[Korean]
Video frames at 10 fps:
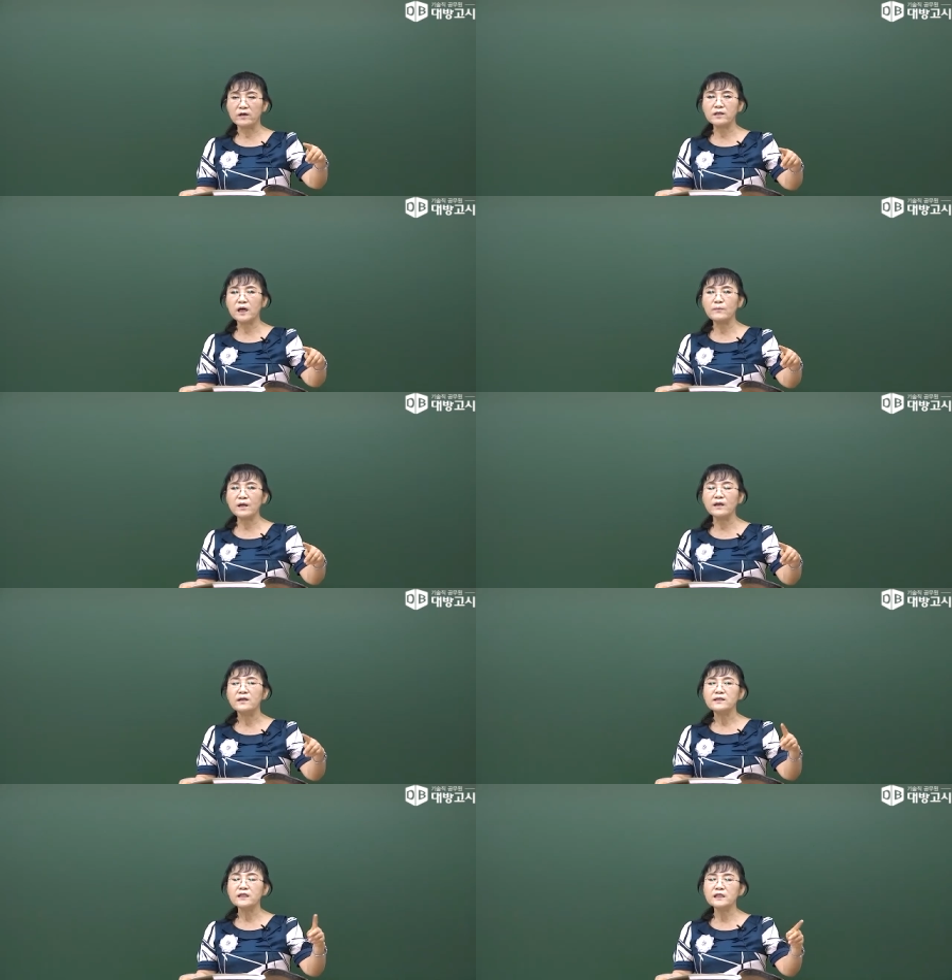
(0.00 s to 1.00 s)
그
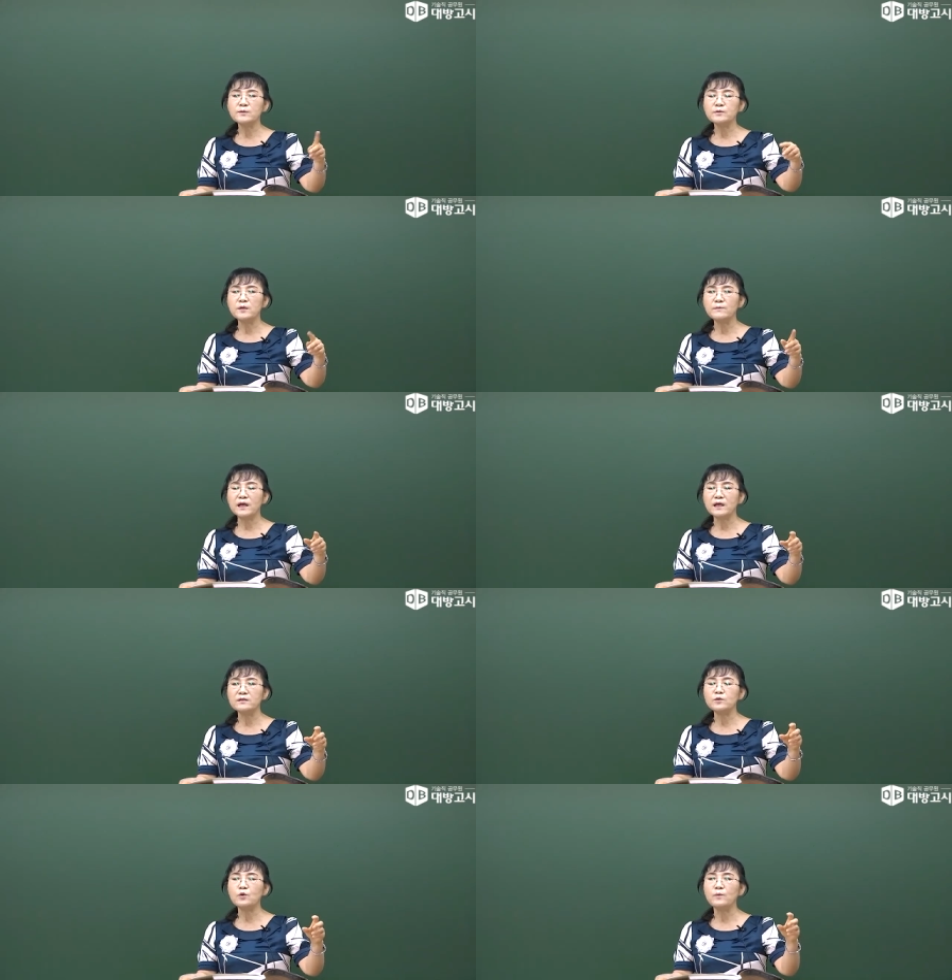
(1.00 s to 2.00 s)
다음에 70점
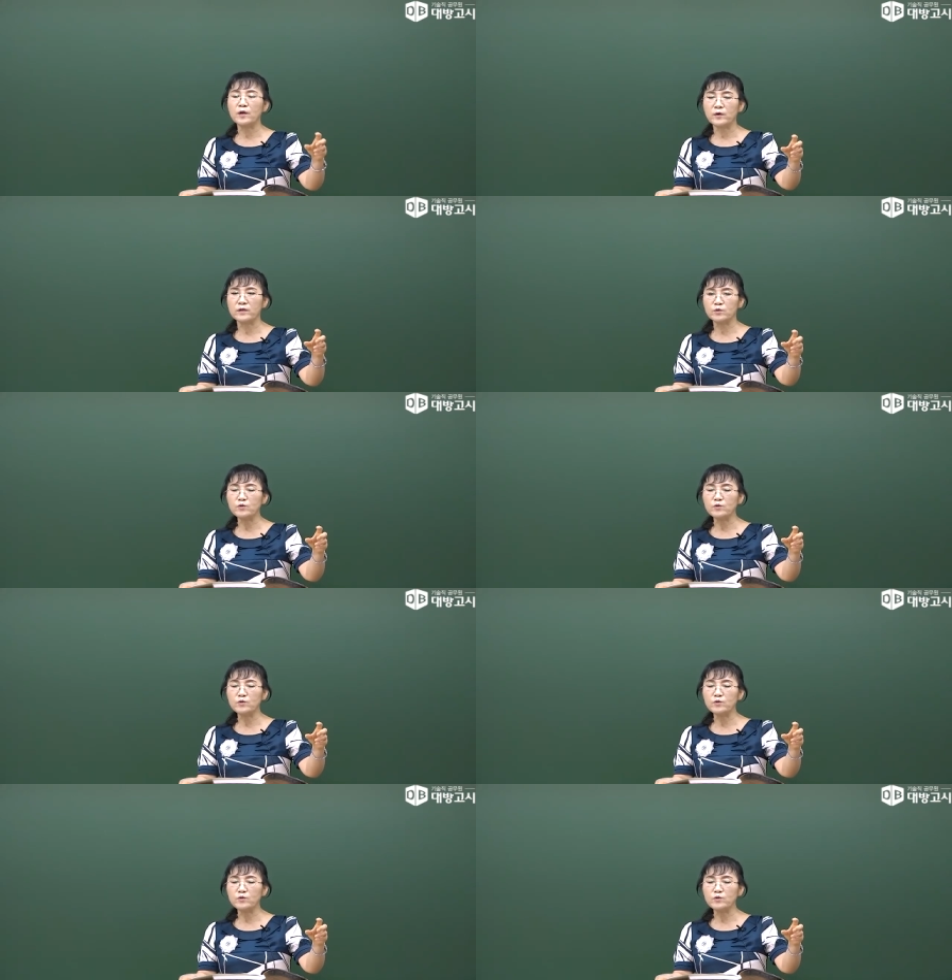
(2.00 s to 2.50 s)
맞게는 조금 어려워요.